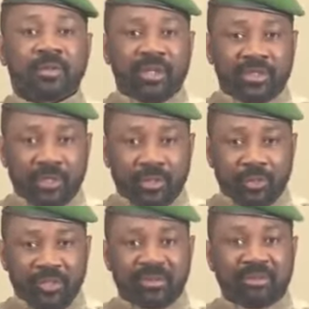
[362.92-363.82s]
Au
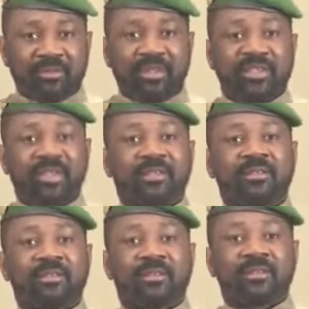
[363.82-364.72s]
31 juillet
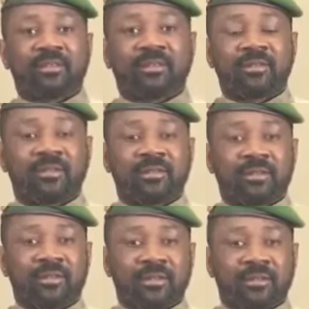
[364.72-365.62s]
2024,
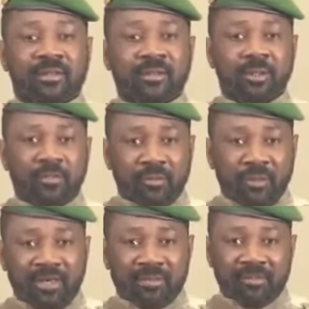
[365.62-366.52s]
les
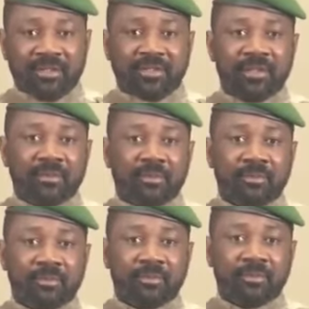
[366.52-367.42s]
recouvrements effectués
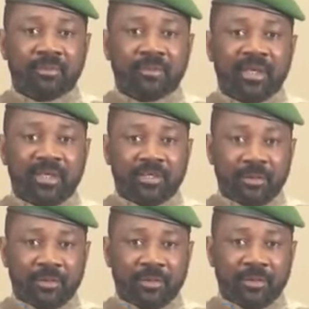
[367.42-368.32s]
par les